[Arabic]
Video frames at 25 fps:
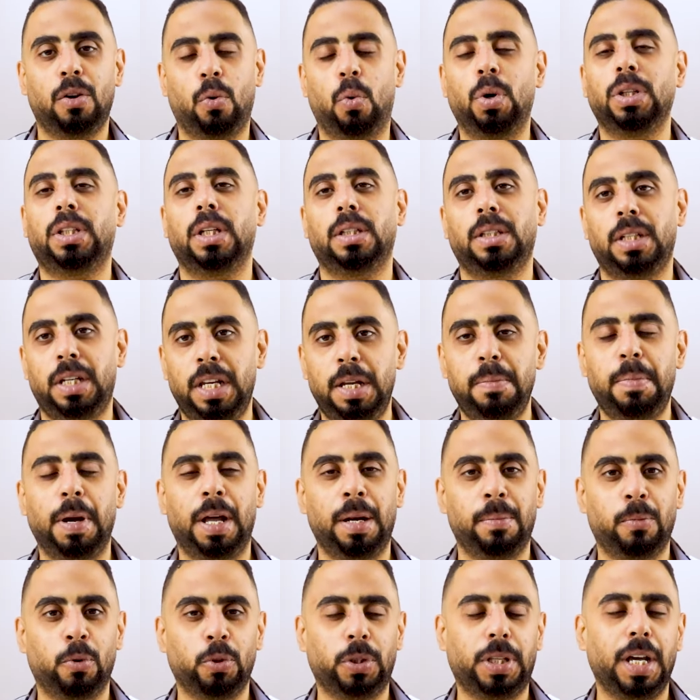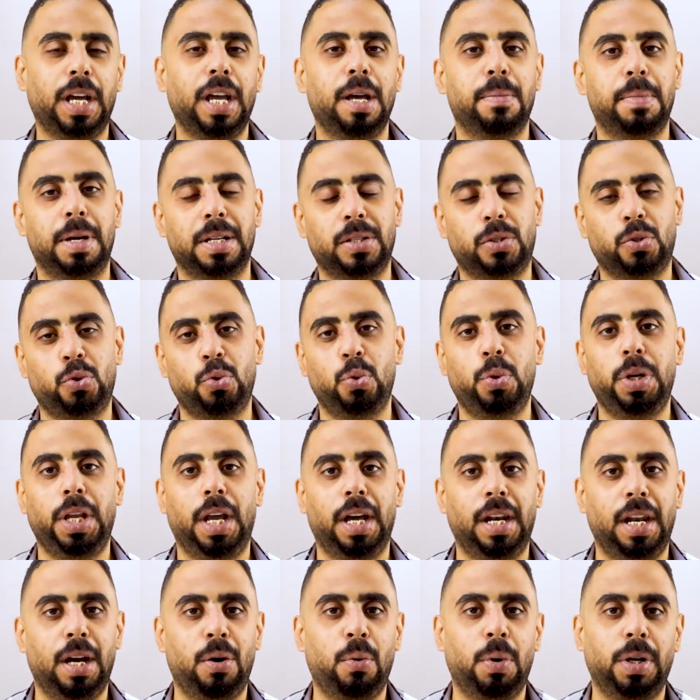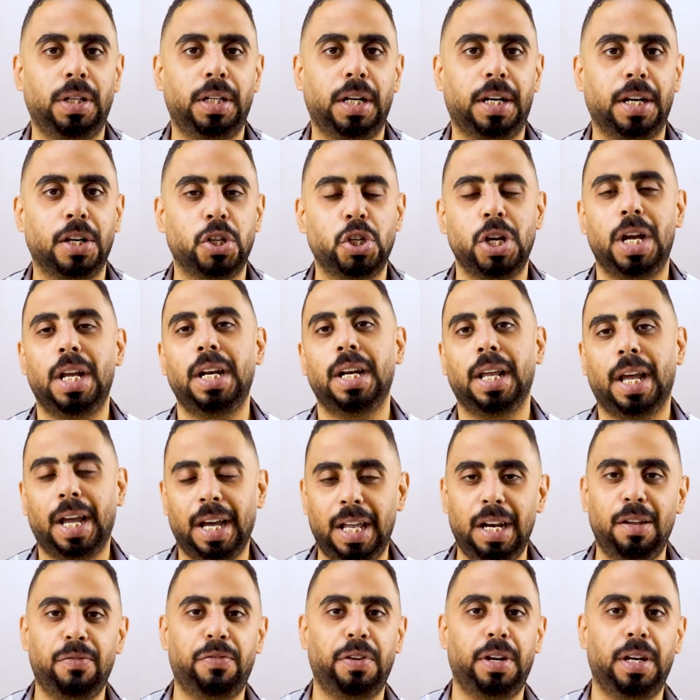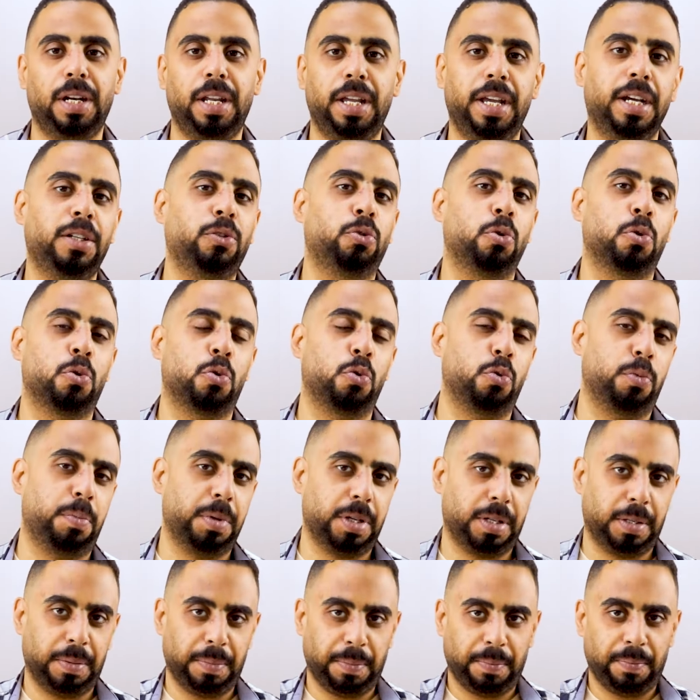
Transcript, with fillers: وتدريب المنتخب السوري الأول للرجال خلفا لهيكتور كوبر